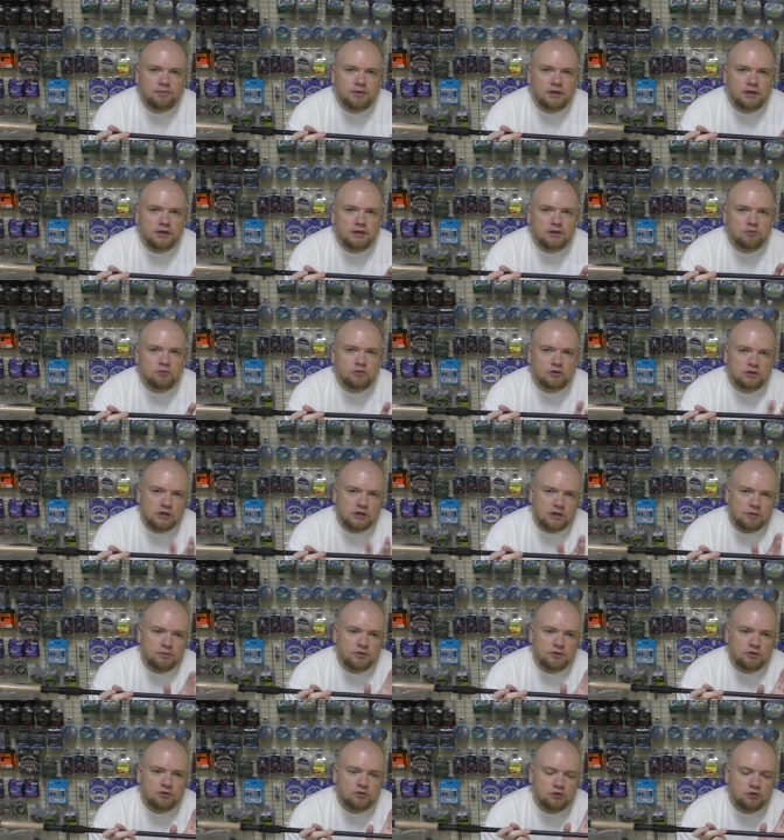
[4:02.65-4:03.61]
поэтому
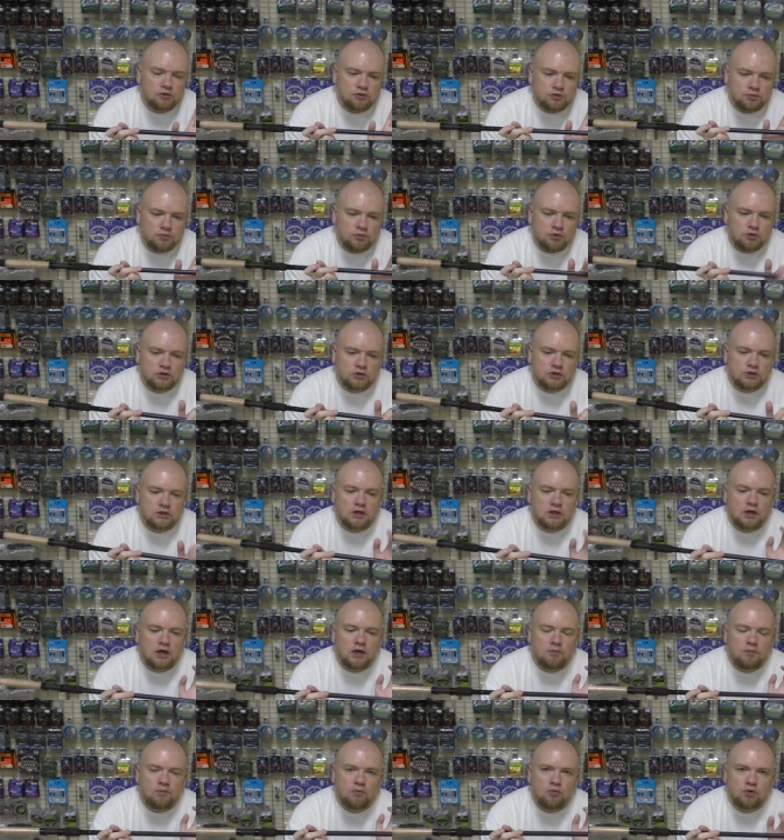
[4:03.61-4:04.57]
там идет
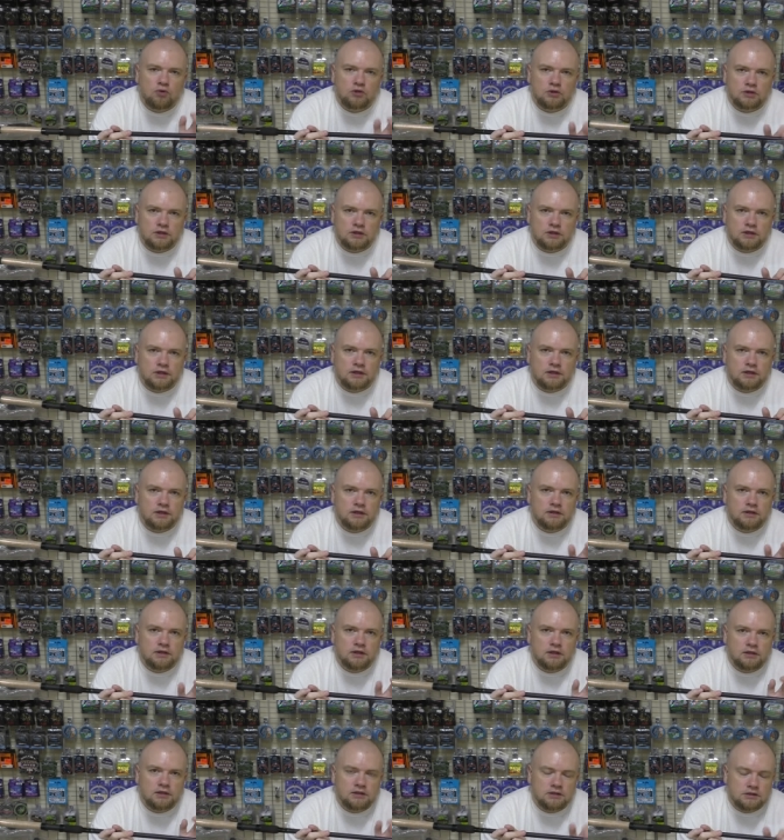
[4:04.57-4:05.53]
просто обмотка такая,
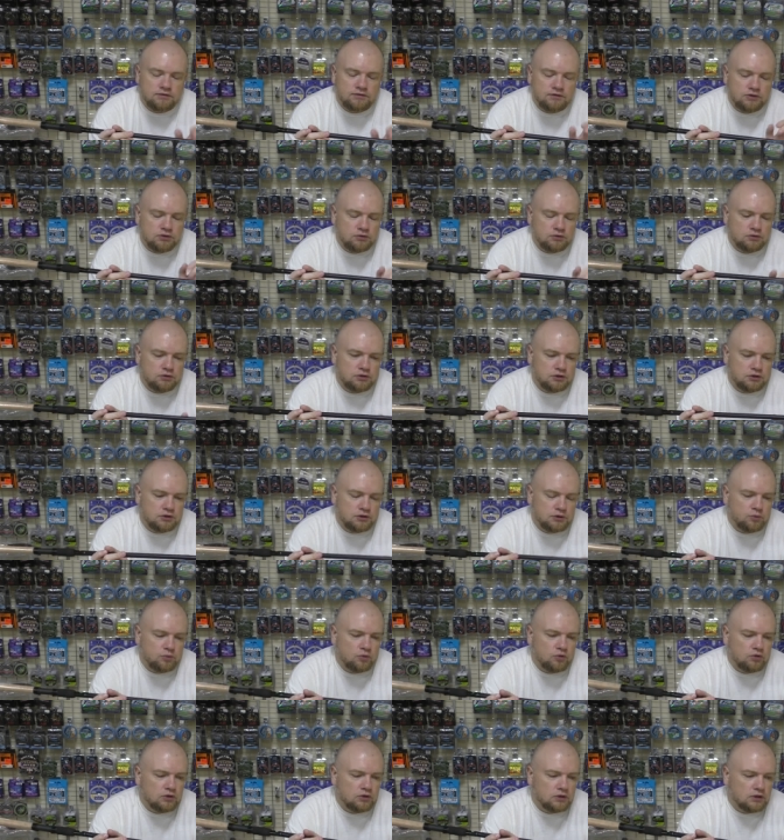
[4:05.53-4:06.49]
да, на связующих
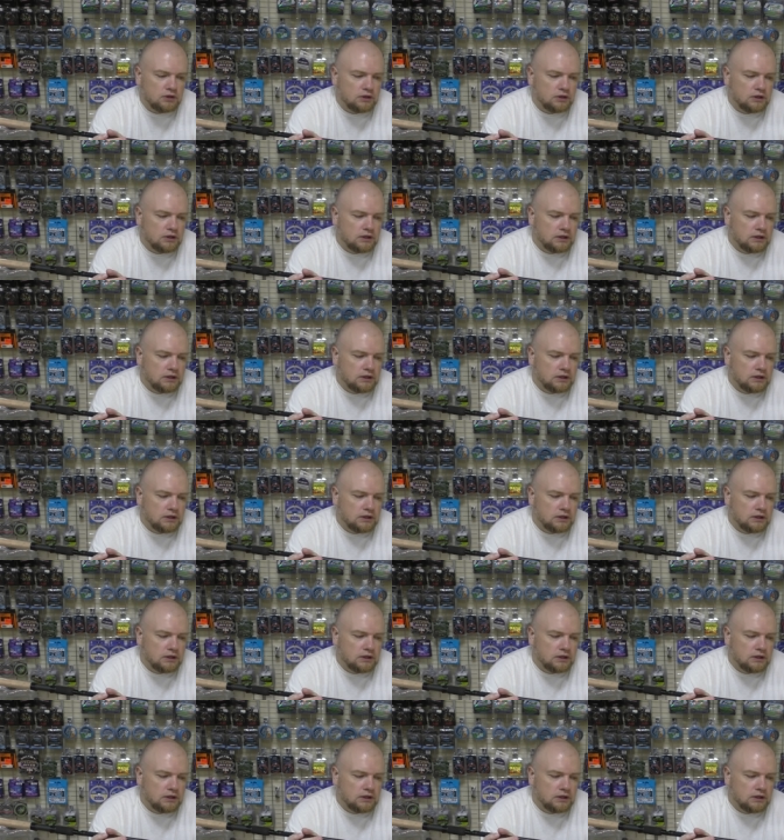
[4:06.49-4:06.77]
смолах,